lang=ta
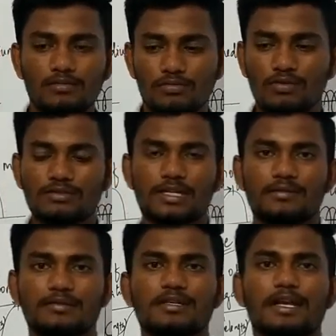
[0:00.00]
இன்னொரு சைடு
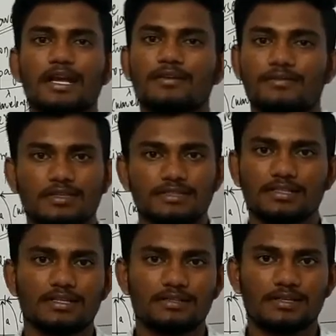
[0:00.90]
வந்துட்டு ரேரிஃப்ராக்ஷன்
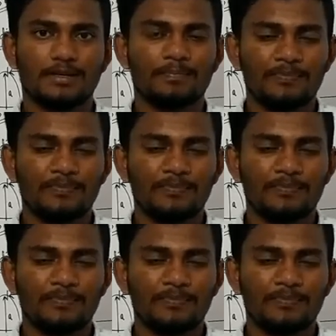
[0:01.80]
எடுத்துக்கலாம்